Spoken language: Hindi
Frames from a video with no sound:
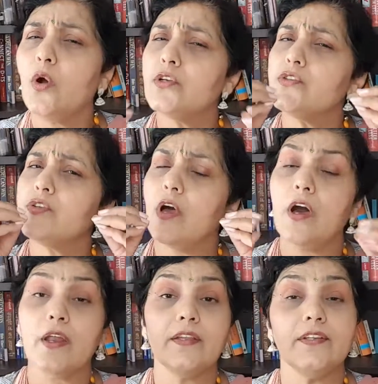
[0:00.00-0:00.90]
और
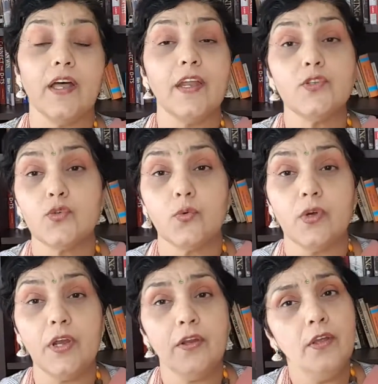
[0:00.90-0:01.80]
सारा दाना चुग
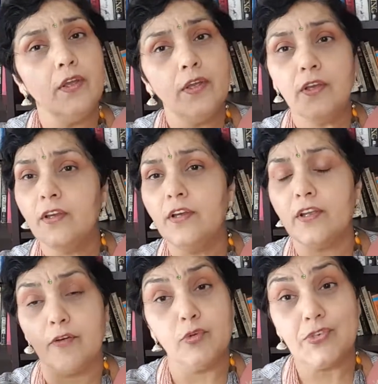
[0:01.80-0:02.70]
कर
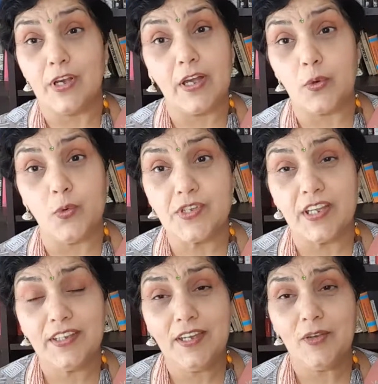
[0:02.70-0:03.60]
रफू चक्कर हो
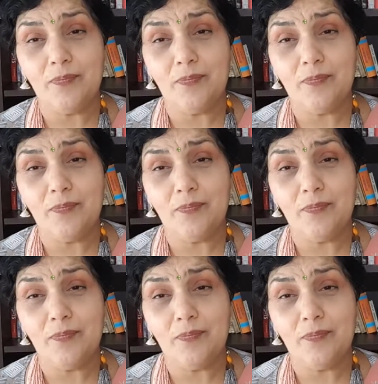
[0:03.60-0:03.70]
जाते